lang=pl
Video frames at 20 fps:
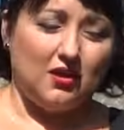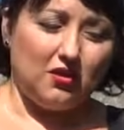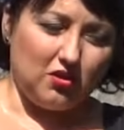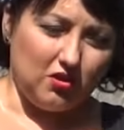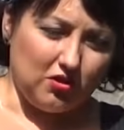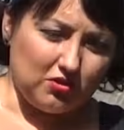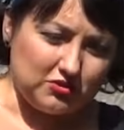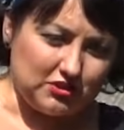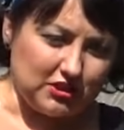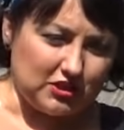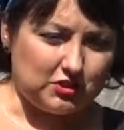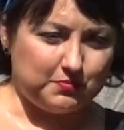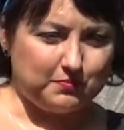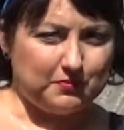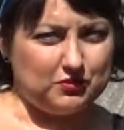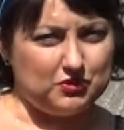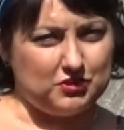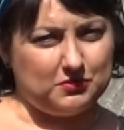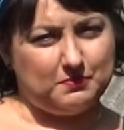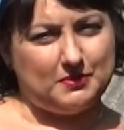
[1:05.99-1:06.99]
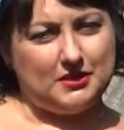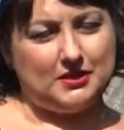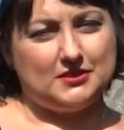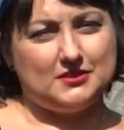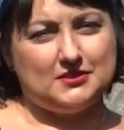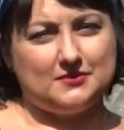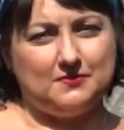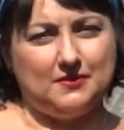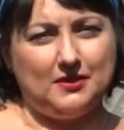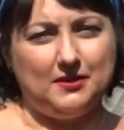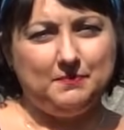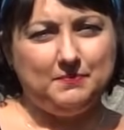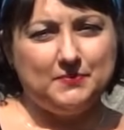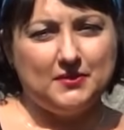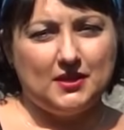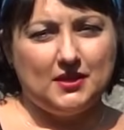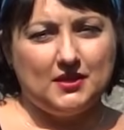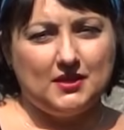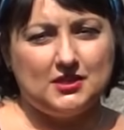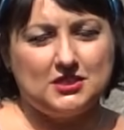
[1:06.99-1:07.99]
Chociaż, proszę Państwa,
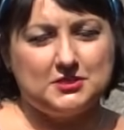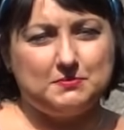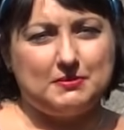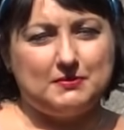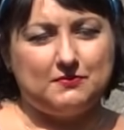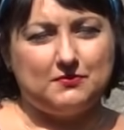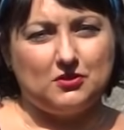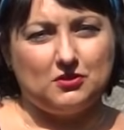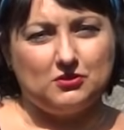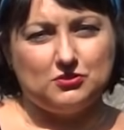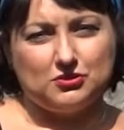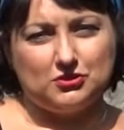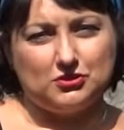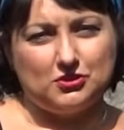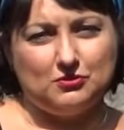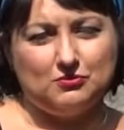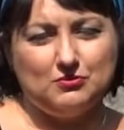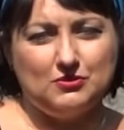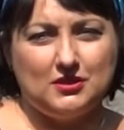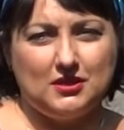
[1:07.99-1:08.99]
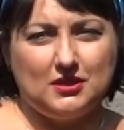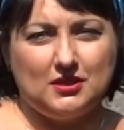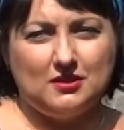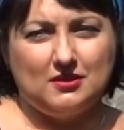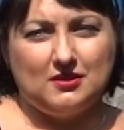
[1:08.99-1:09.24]
z pewnością